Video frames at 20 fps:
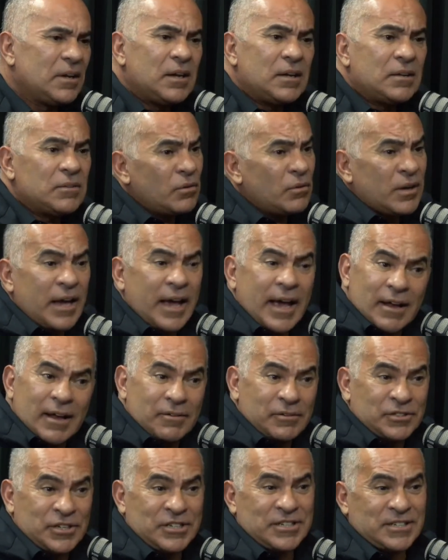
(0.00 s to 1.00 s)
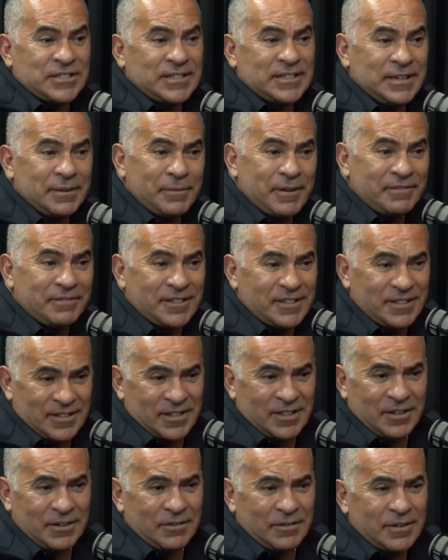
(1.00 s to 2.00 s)
Não quero gente assim na minha vida. É
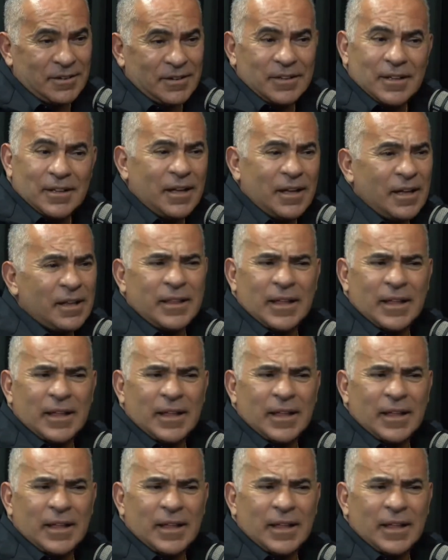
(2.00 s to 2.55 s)
entendeu? só perda de tempo, né?